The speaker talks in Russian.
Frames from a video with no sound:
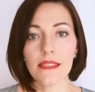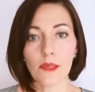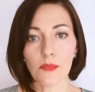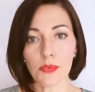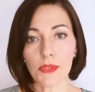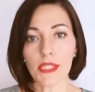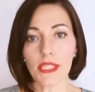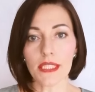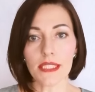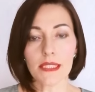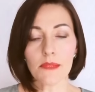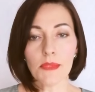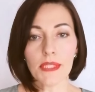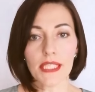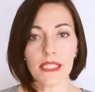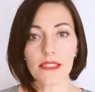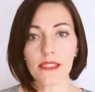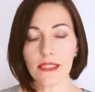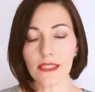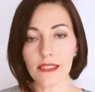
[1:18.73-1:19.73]
Я пыталась
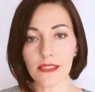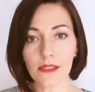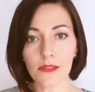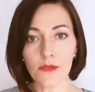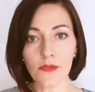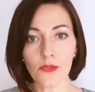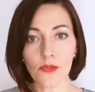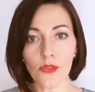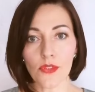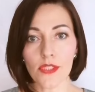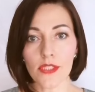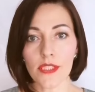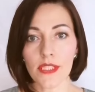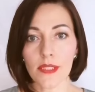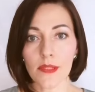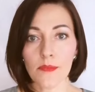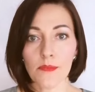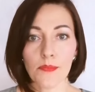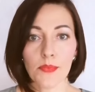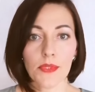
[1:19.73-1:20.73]
меняться головой,
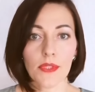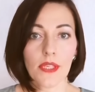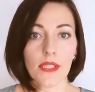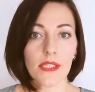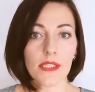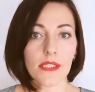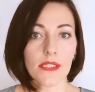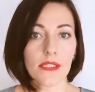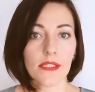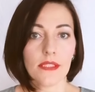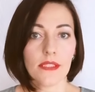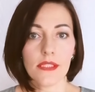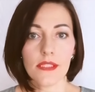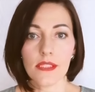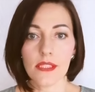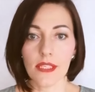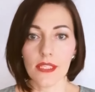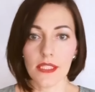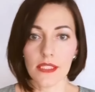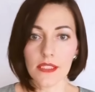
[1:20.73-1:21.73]
я пыталась не
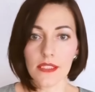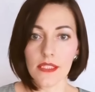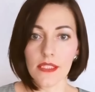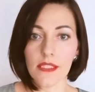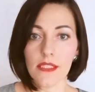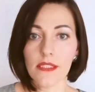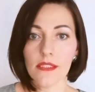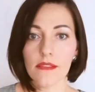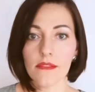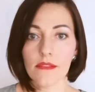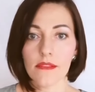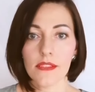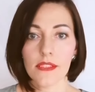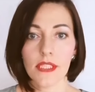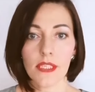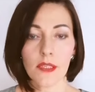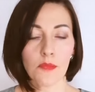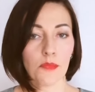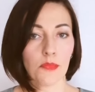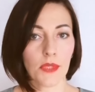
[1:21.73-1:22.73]
злиться, не
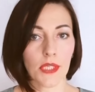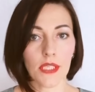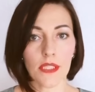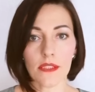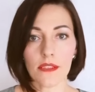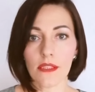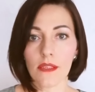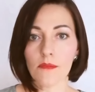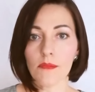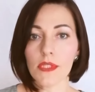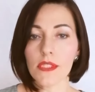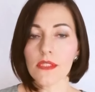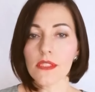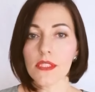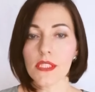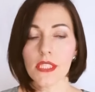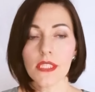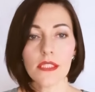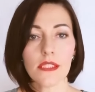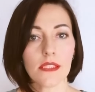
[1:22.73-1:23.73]
терпеть, там на
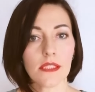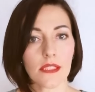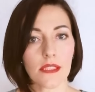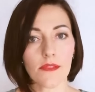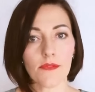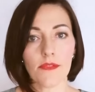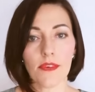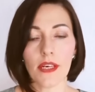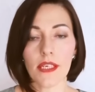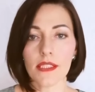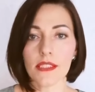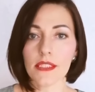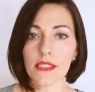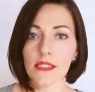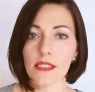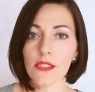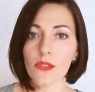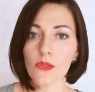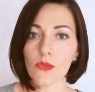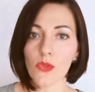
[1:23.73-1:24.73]
детей не срываться,
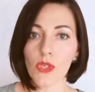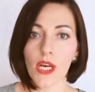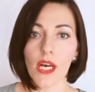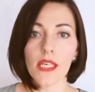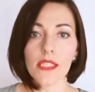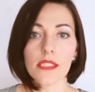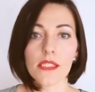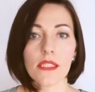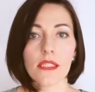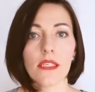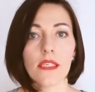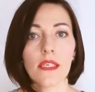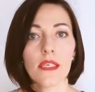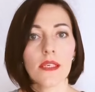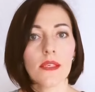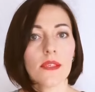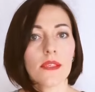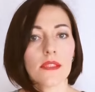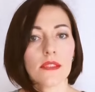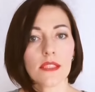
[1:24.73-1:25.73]
не ругаться,
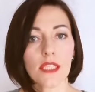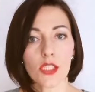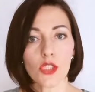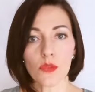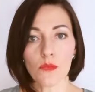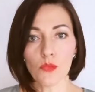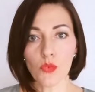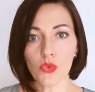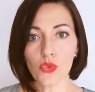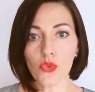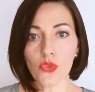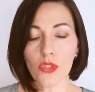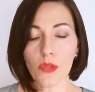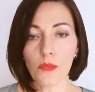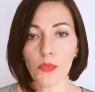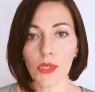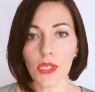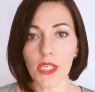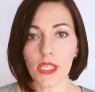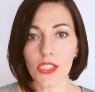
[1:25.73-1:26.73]
также мужу
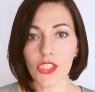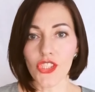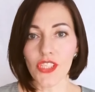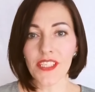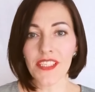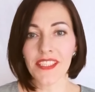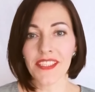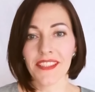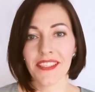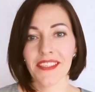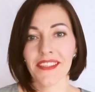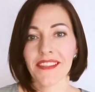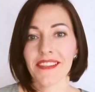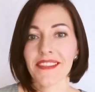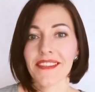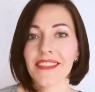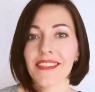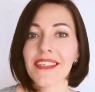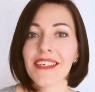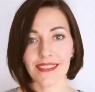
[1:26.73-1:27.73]
не перечь.
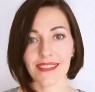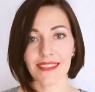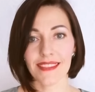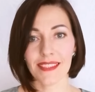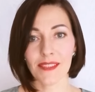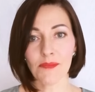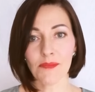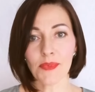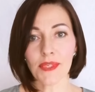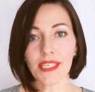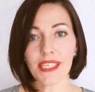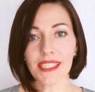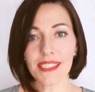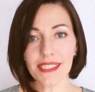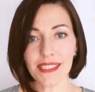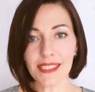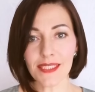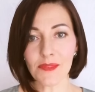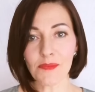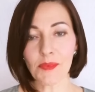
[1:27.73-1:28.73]
И
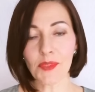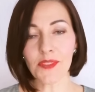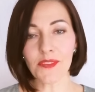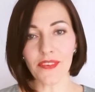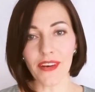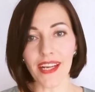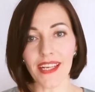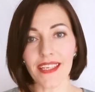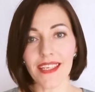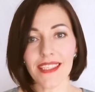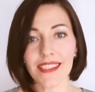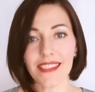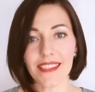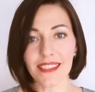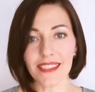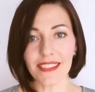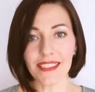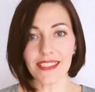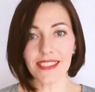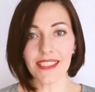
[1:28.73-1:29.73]
проходил буквально
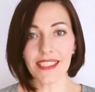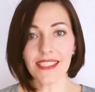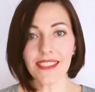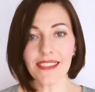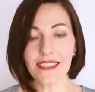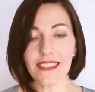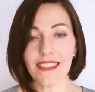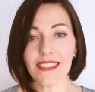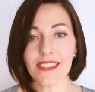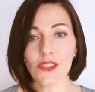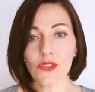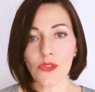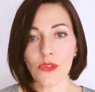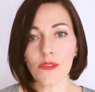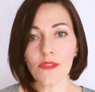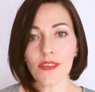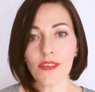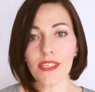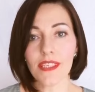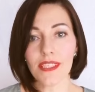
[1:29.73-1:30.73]
один день, и я
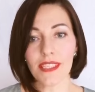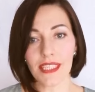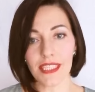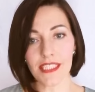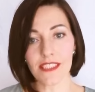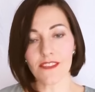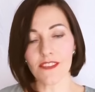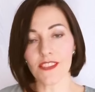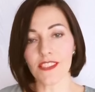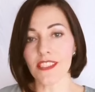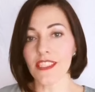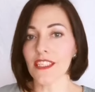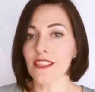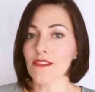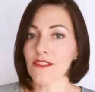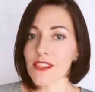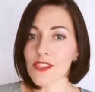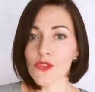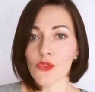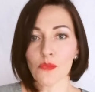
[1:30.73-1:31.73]
снова оказывалась на
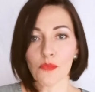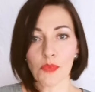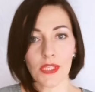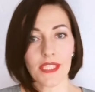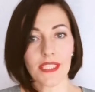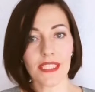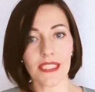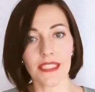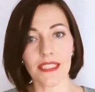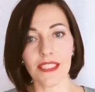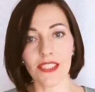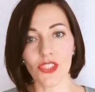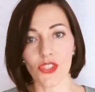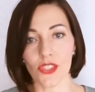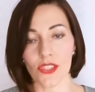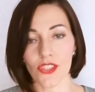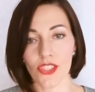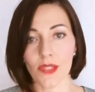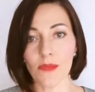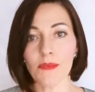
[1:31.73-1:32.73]
две ступеньки
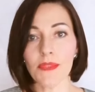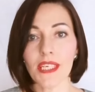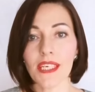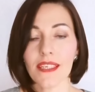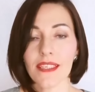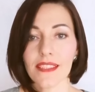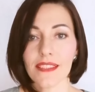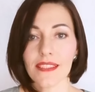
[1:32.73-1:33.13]
ниже, чем до